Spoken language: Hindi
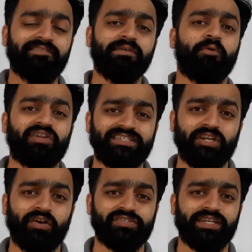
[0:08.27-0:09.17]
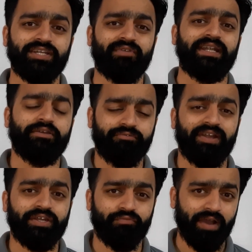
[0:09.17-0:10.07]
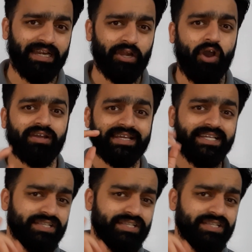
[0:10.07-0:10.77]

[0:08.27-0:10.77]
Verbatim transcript: ईवी पॉलिसी लॉन्च की 2021 और